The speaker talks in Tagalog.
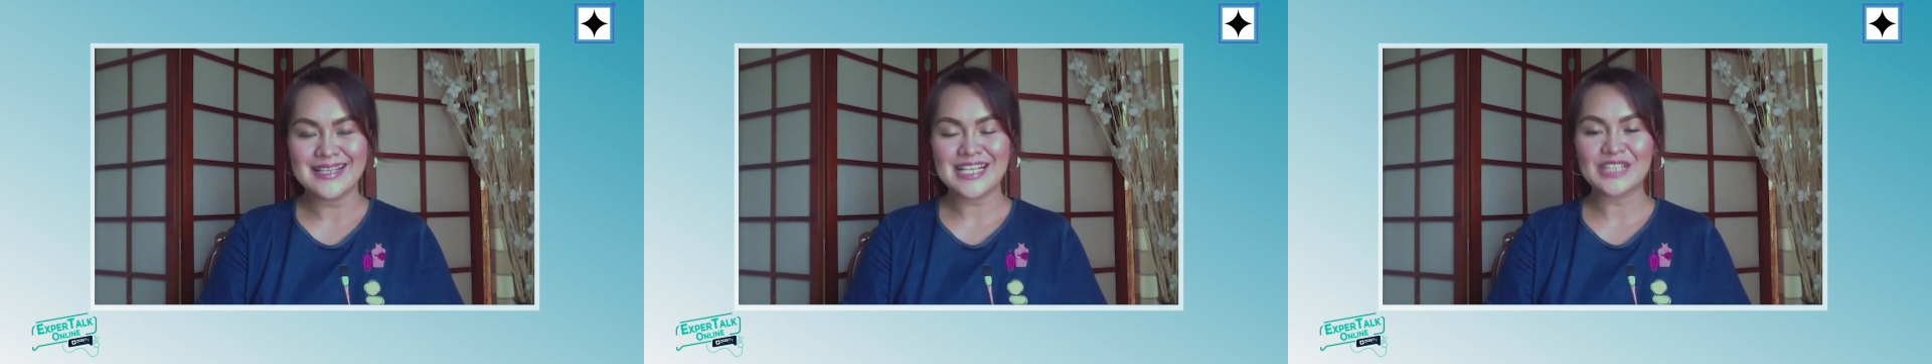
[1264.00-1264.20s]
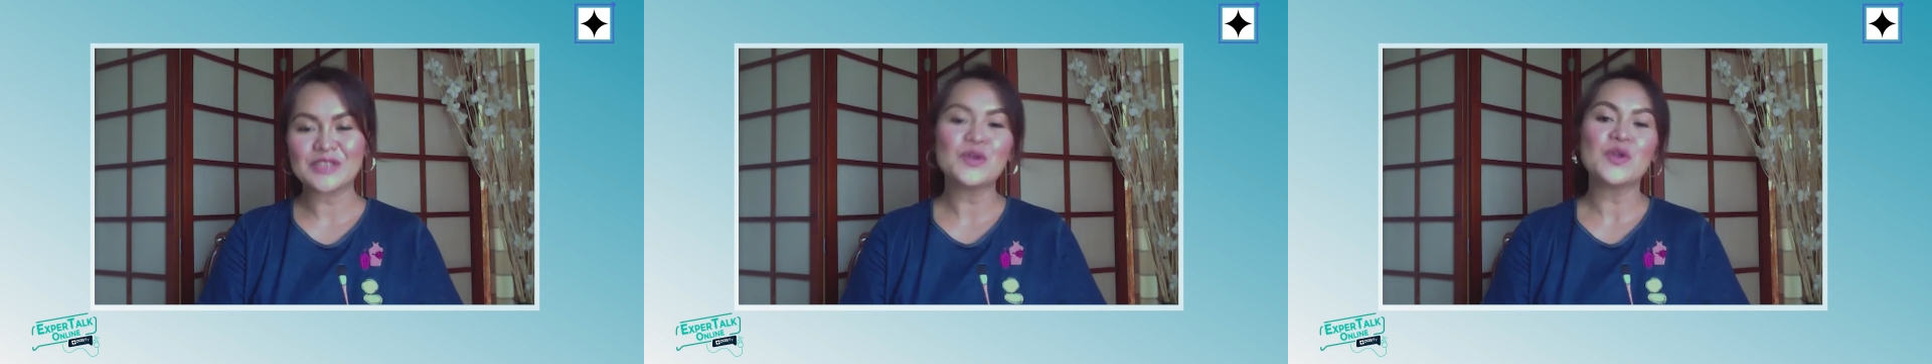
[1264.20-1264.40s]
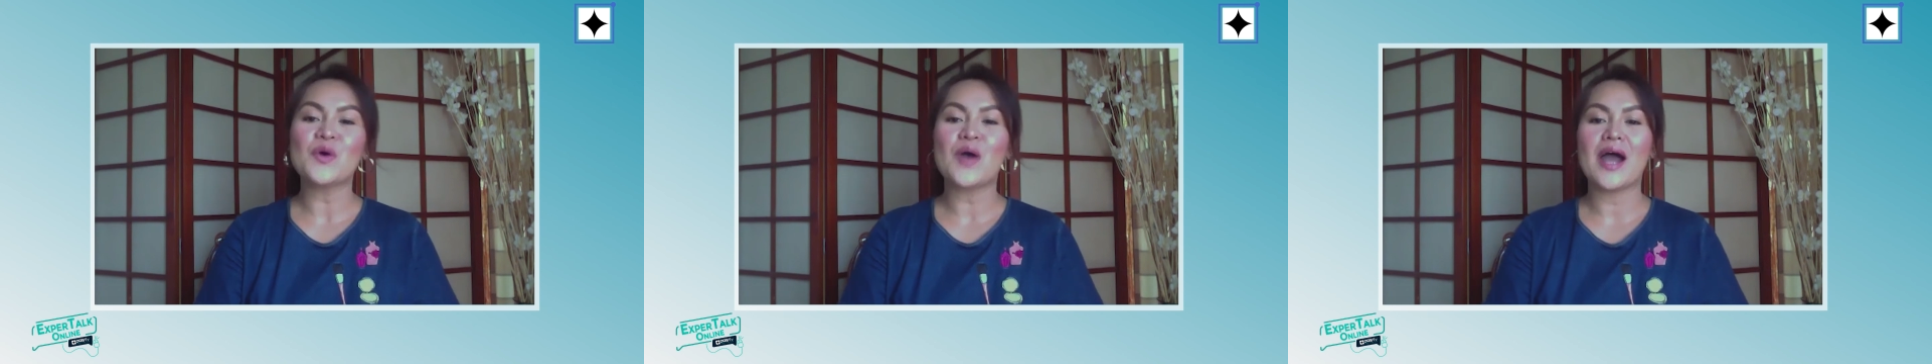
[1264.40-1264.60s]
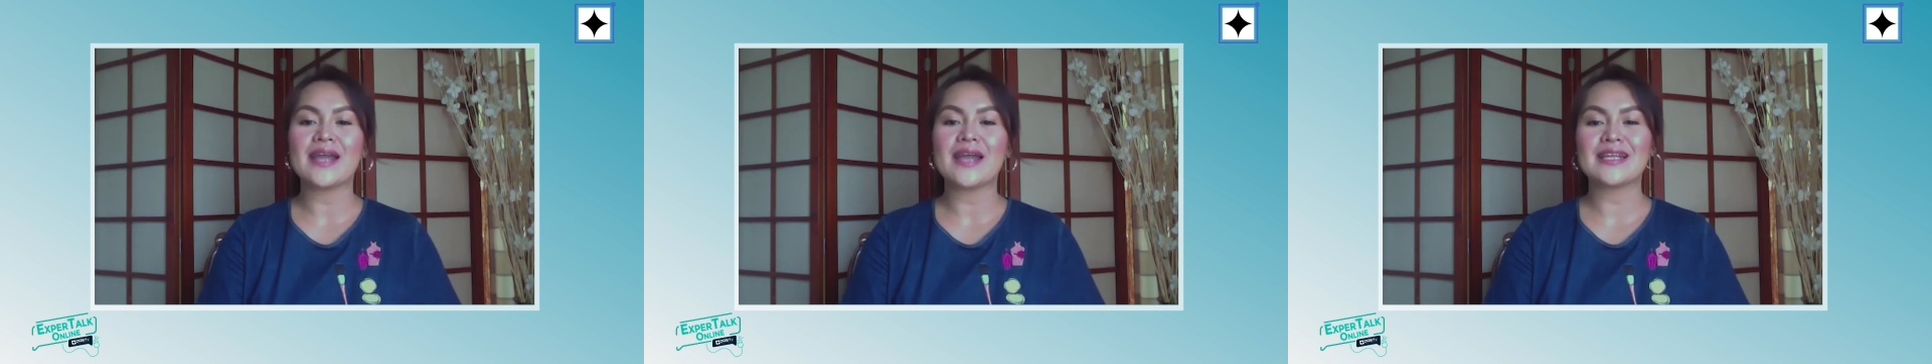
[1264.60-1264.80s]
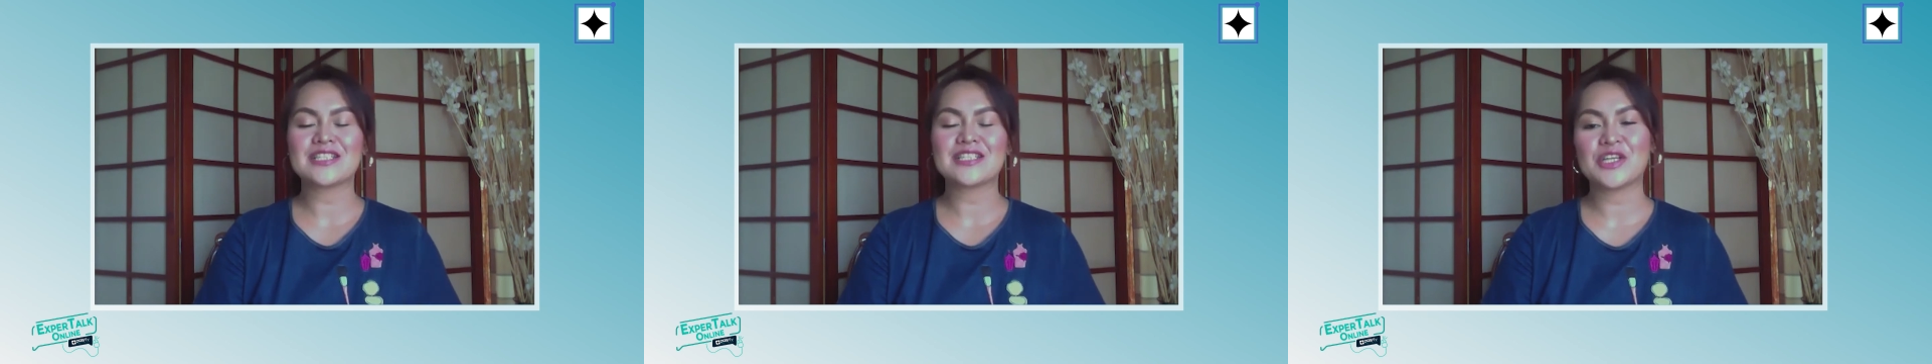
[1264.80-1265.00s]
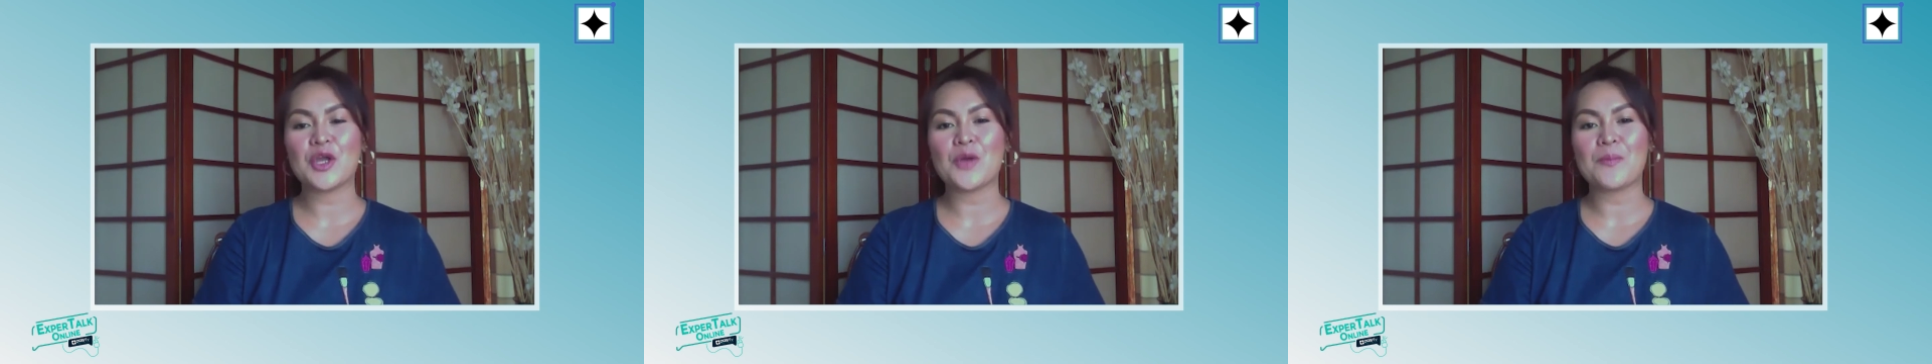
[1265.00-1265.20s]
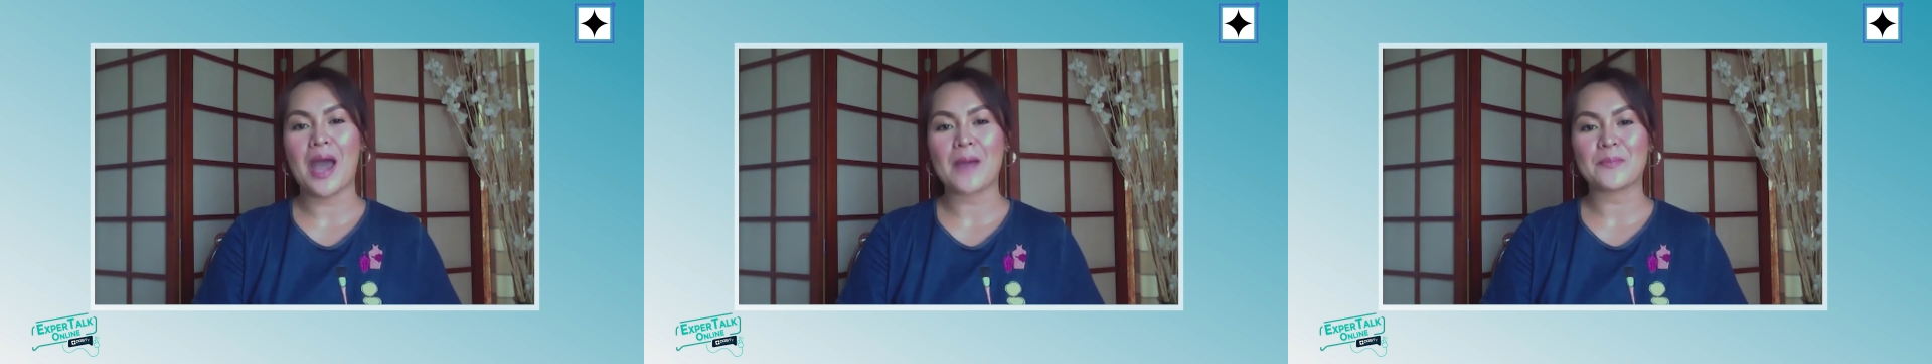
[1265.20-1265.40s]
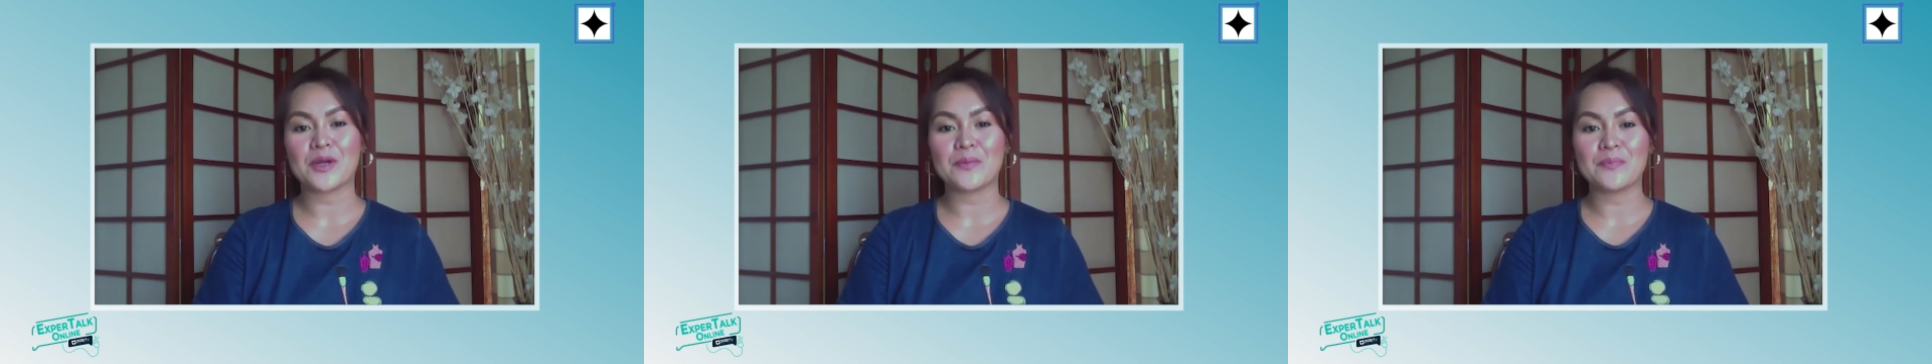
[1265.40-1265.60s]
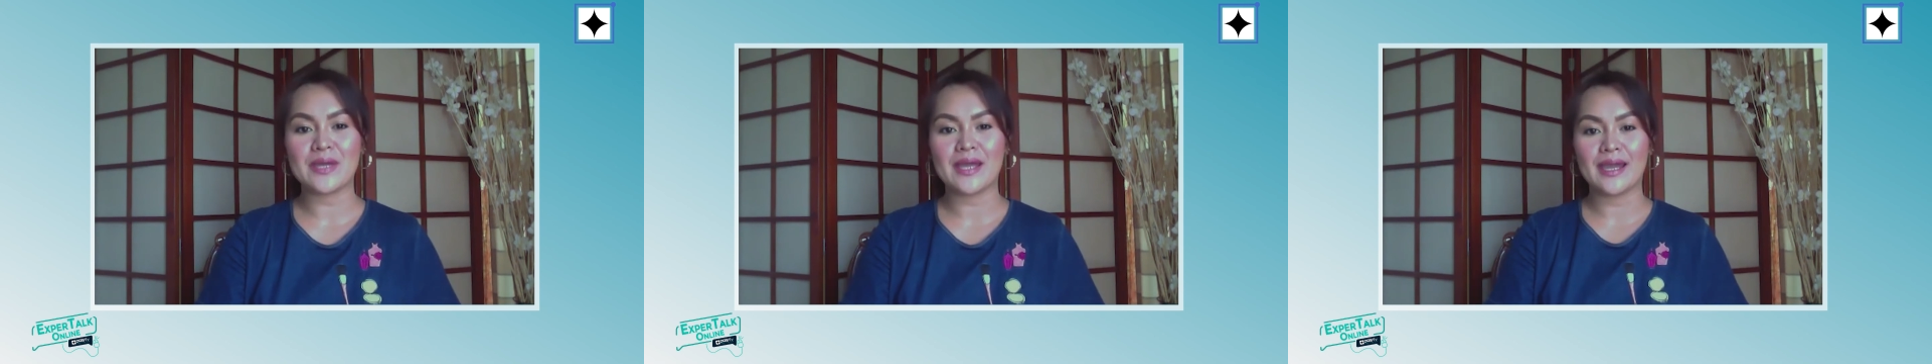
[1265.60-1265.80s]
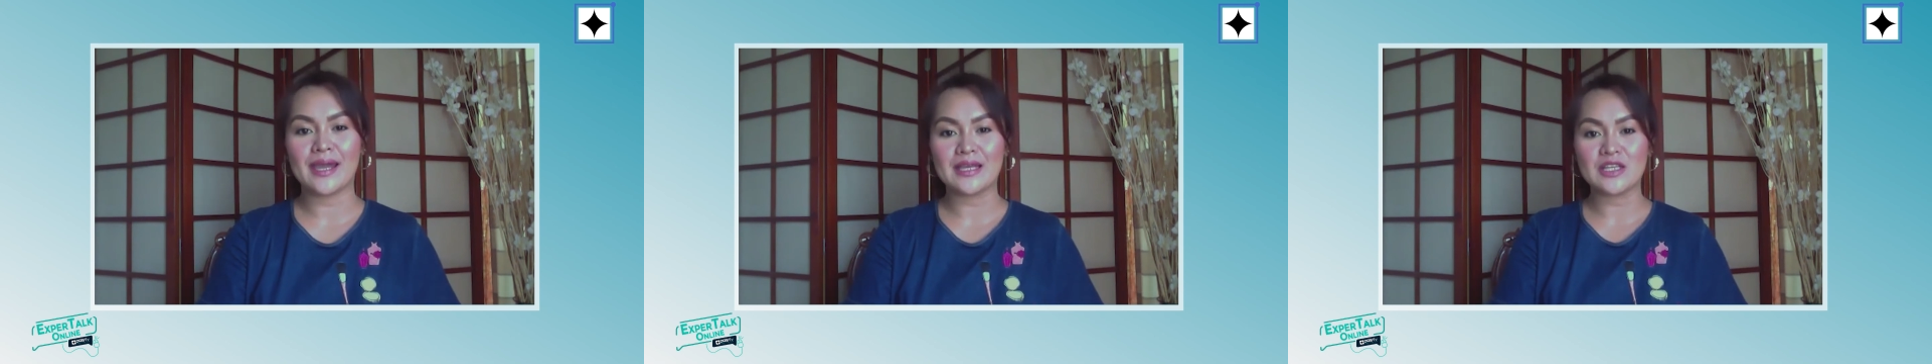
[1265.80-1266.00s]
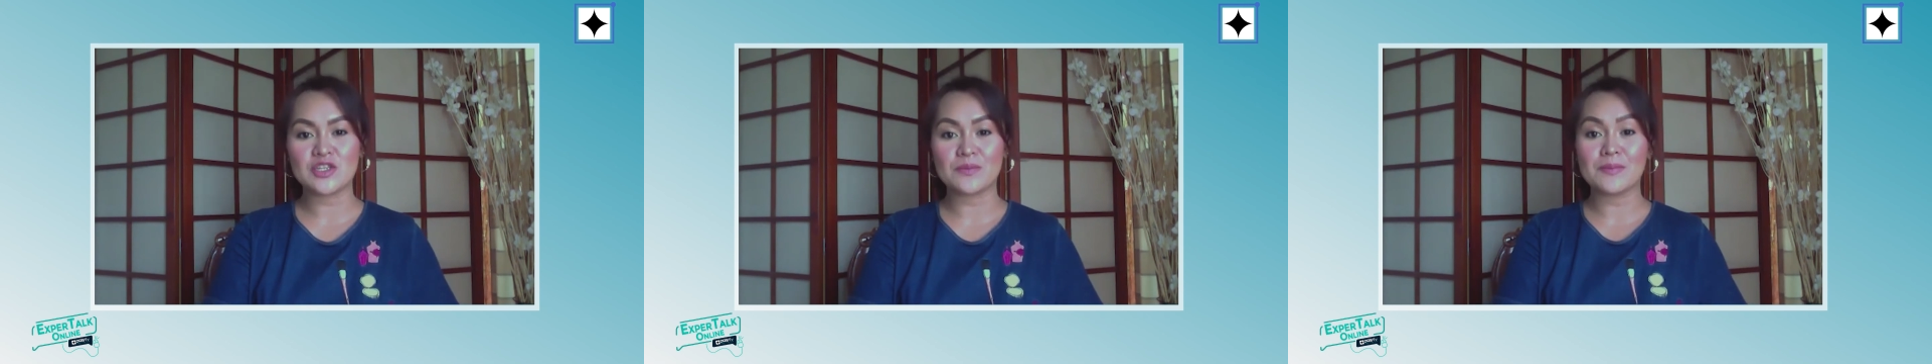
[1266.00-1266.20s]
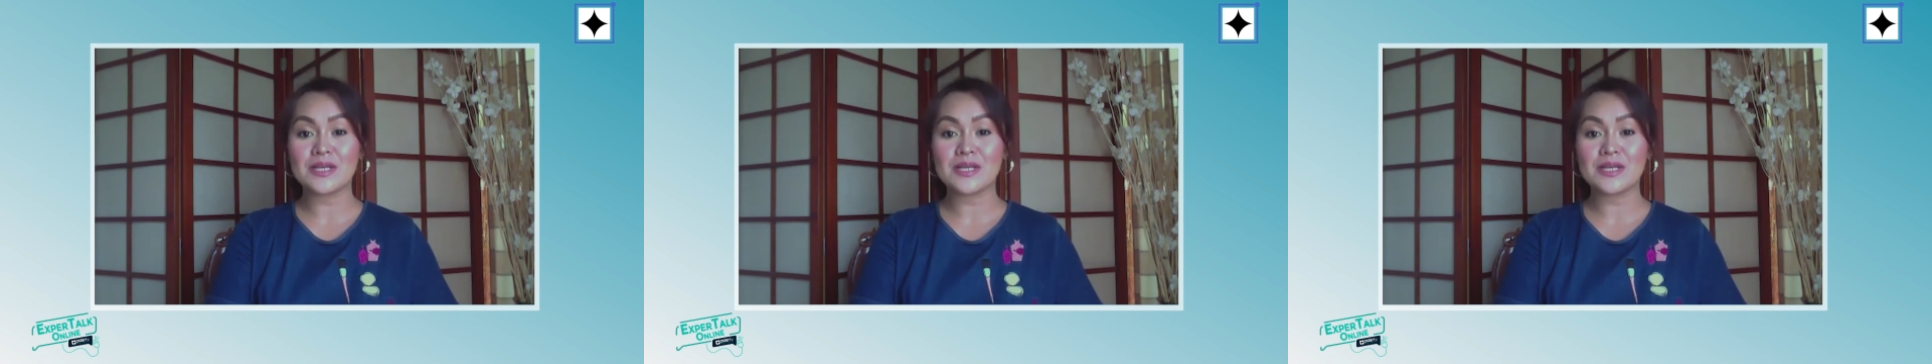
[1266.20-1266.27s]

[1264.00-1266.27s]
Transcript: tulong nga ng GeoMapper PH,